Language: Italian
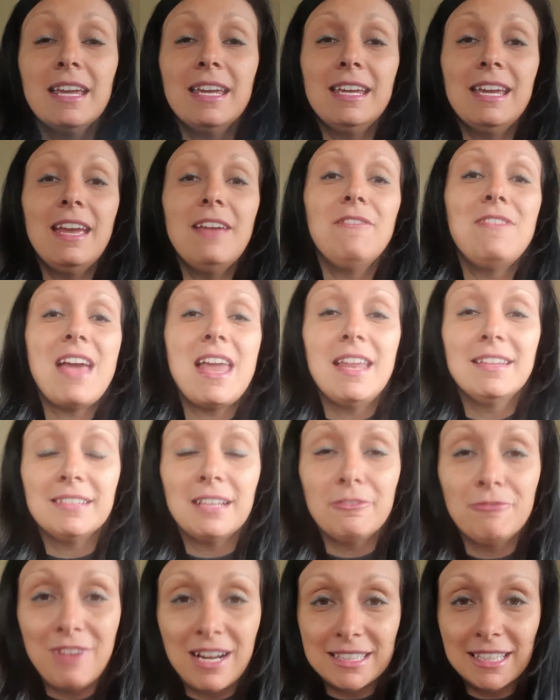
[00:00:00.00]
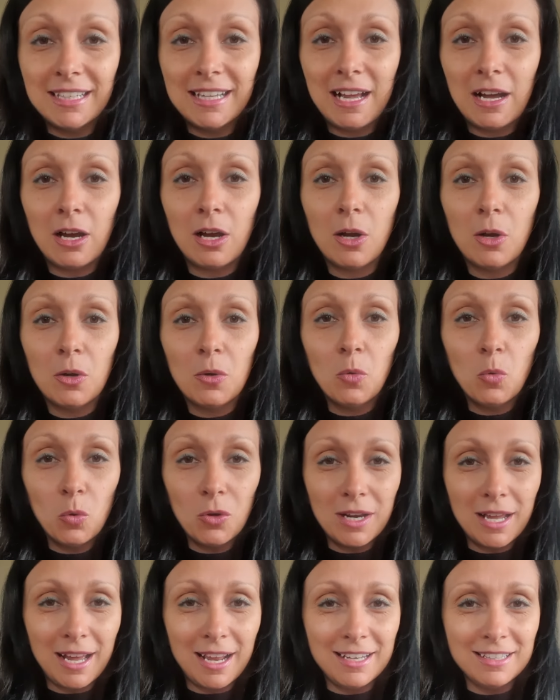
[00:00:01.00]
che viene salvata da
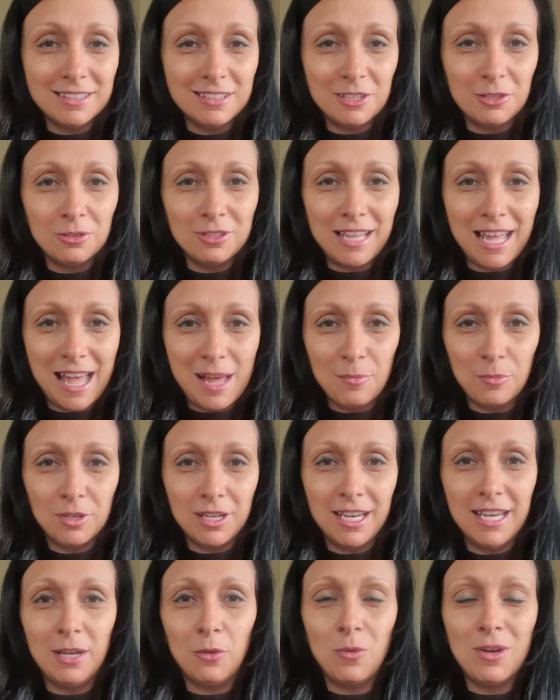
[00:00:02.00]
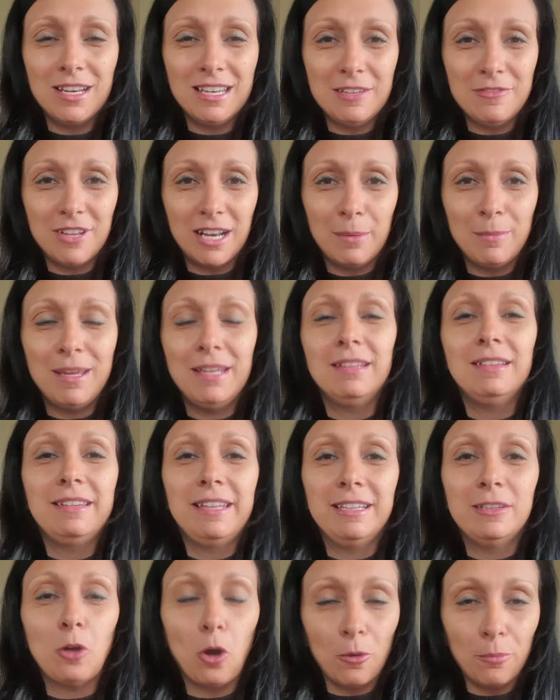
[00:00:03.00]
un altro demone di quelli
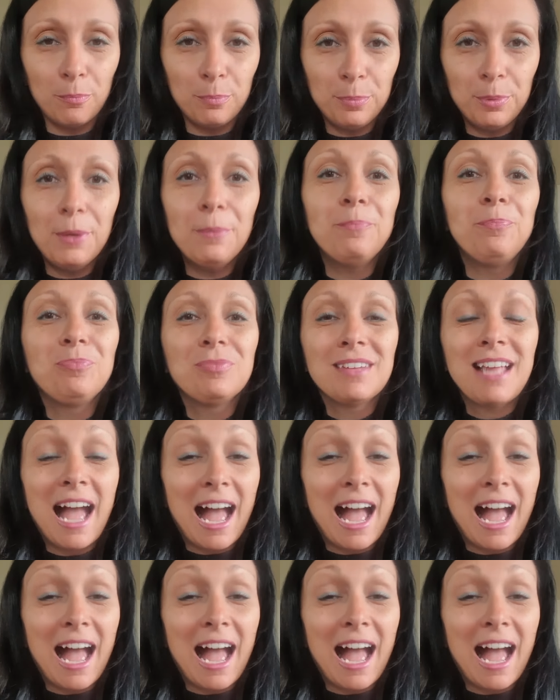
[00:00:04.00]
veramente top,